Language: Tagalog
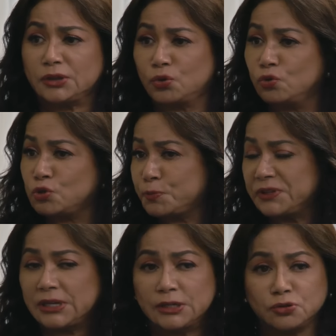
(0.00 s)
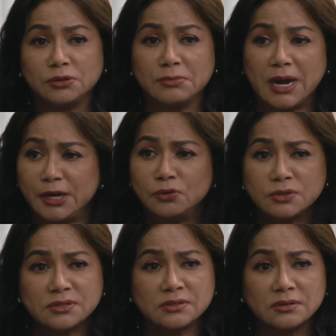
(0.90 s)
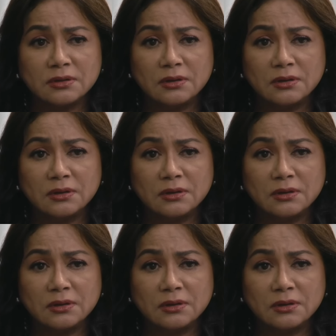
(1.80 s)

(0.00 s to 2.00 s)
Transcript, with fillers: ang itong hospital na ito ng maayos,